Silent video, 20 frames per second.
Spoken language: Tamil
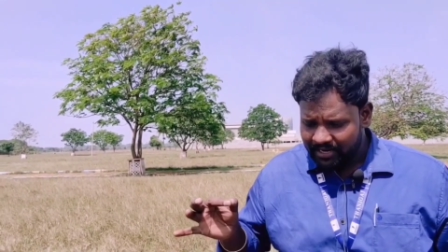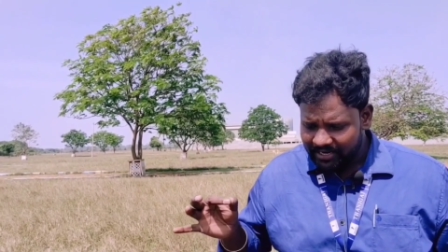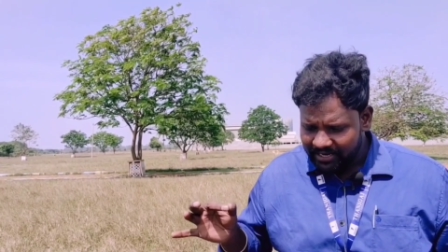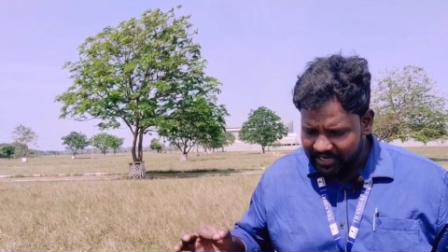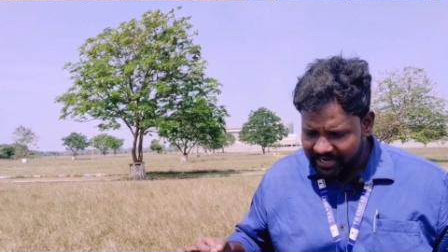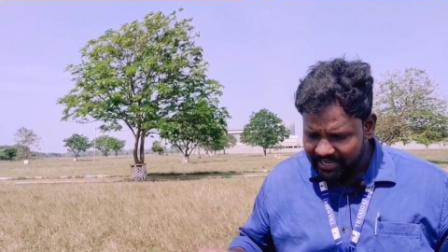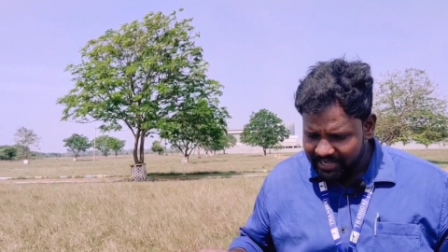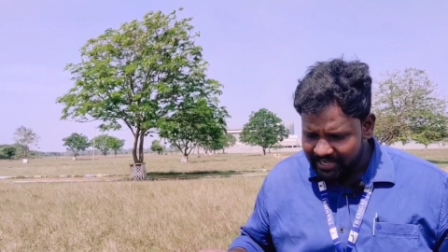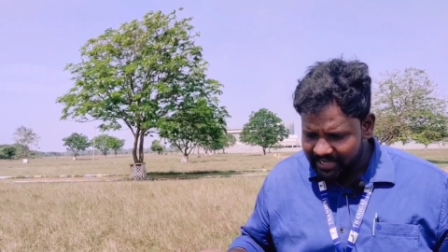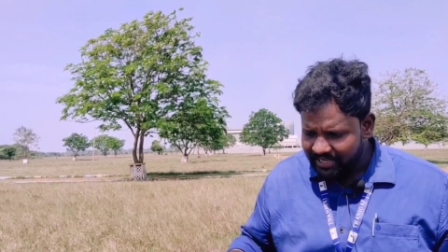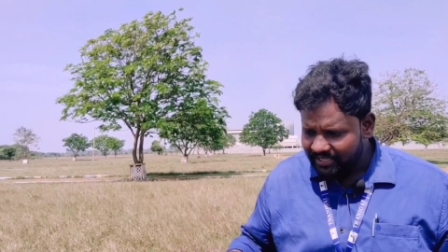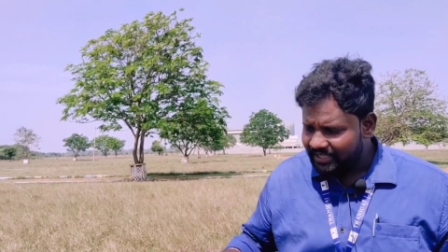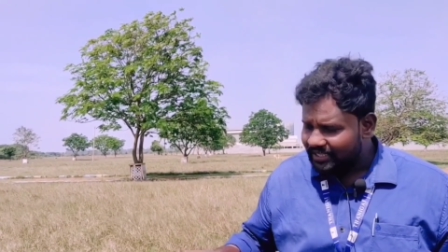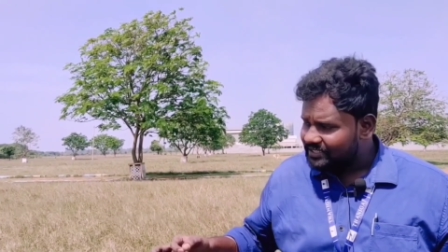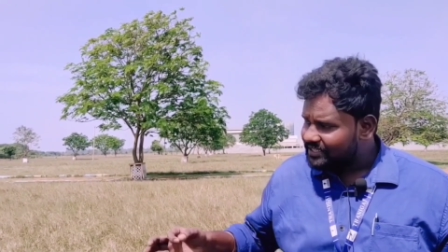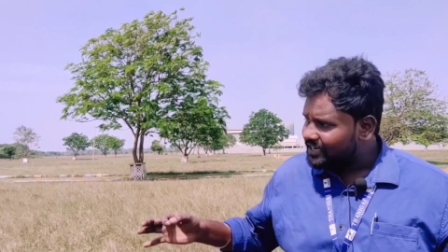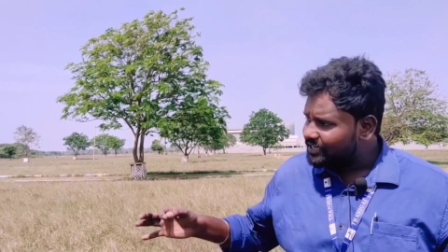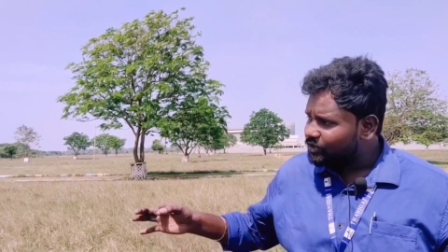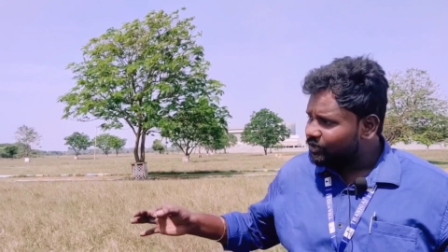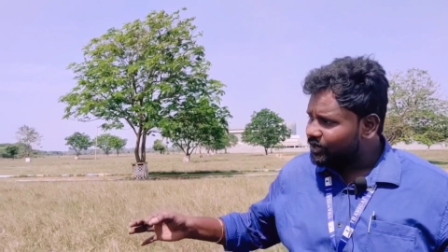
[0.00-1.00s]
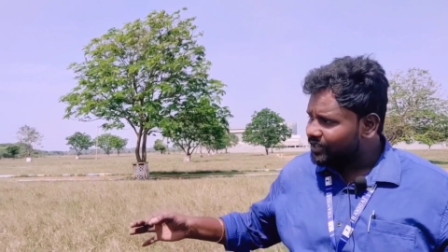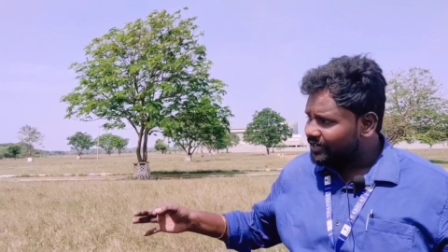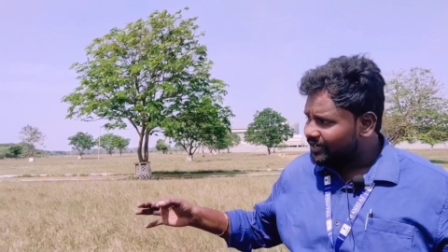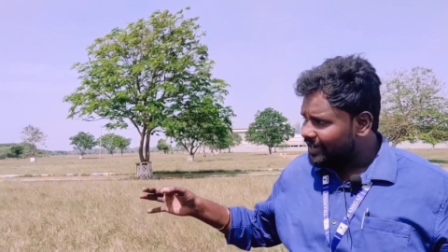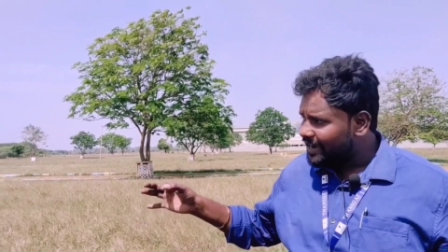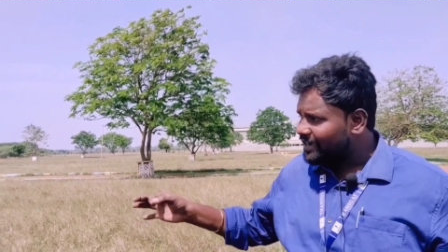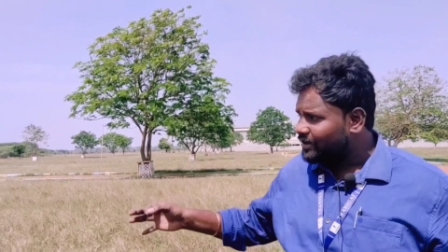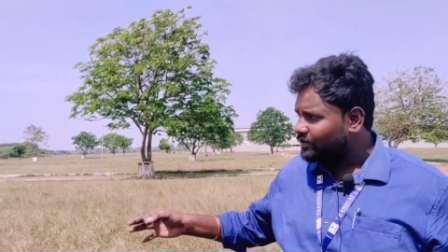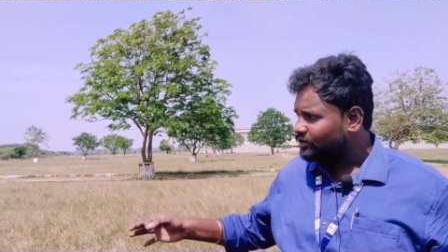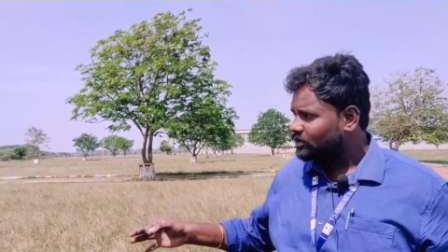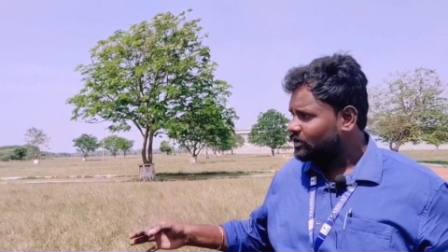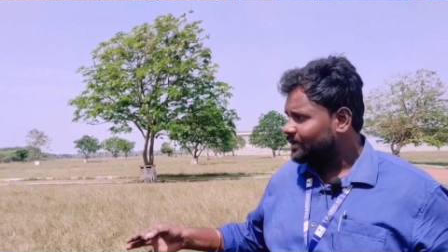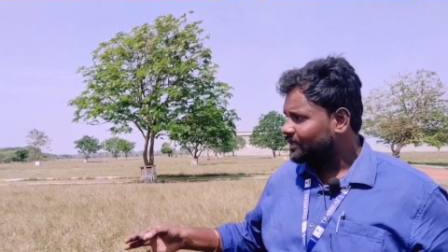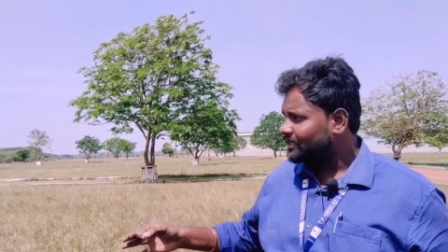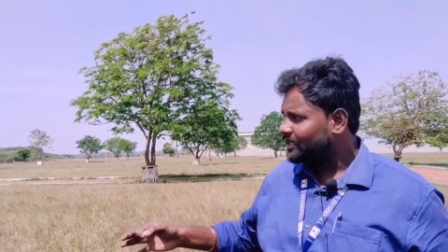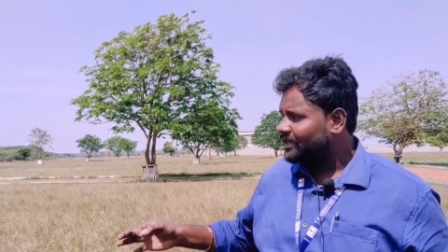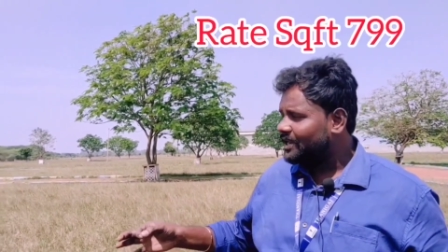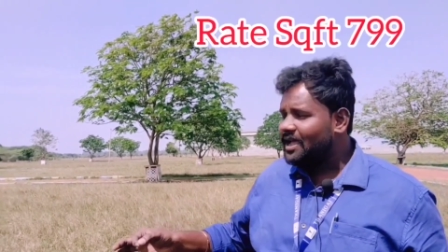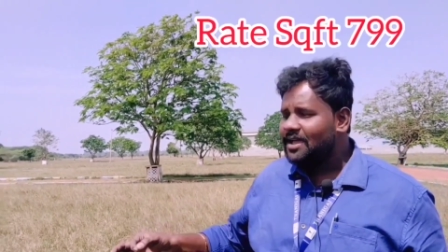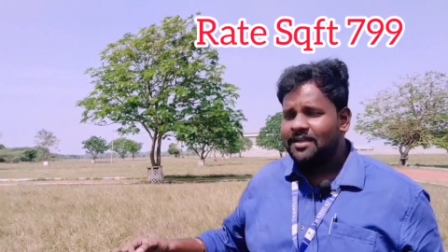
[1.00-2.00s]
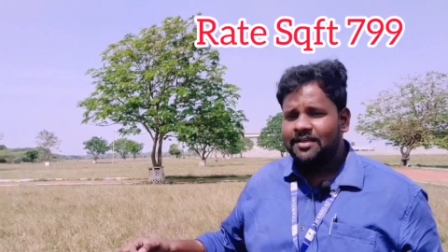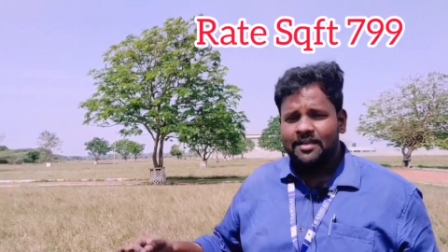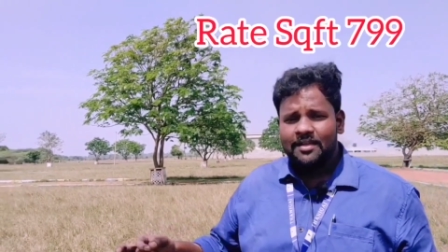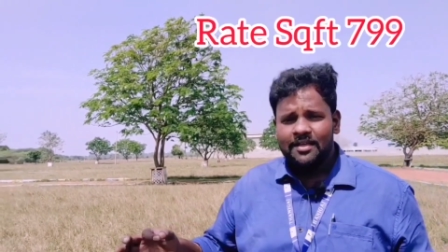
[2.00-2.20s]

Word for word: இன்றைக்கி இந்த சைட்டோட ரேட் வந்து பார்த்திங்கன்னா